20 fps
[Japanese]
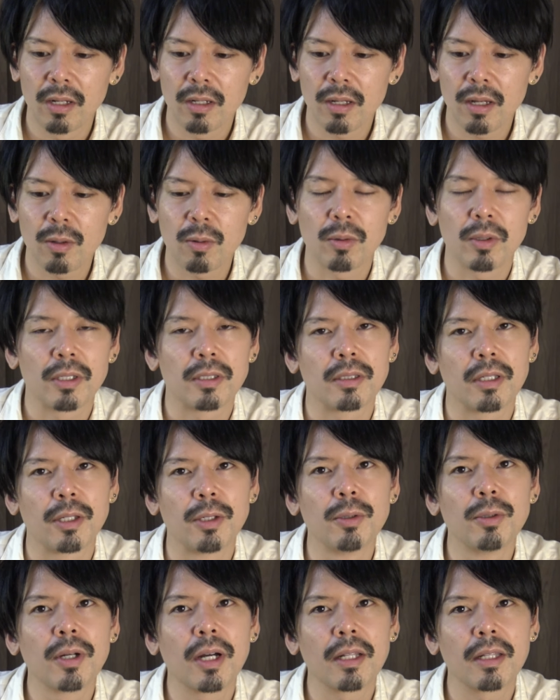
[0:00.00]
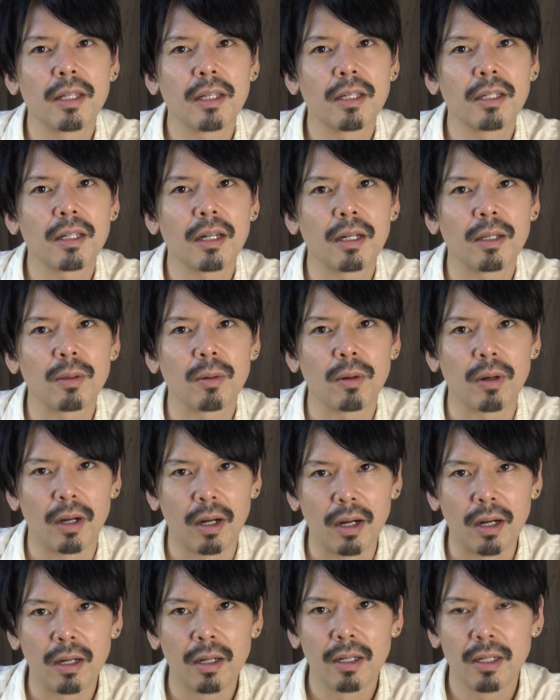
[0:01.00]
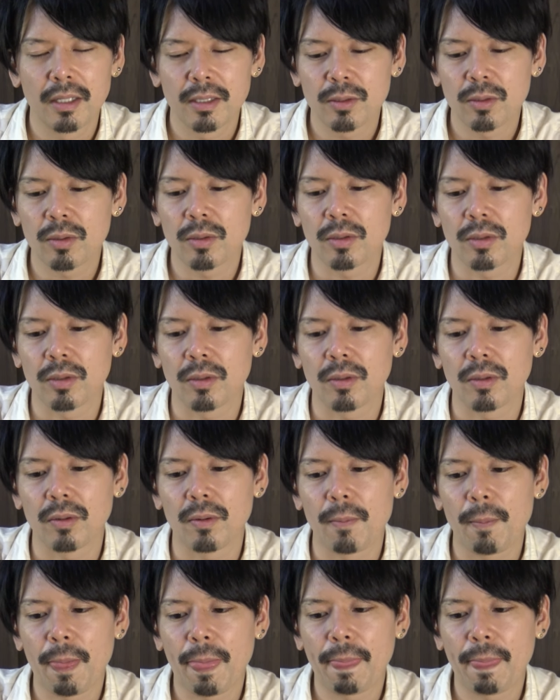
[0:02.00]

結構ですね、歪んできたりとか、ちょっとその、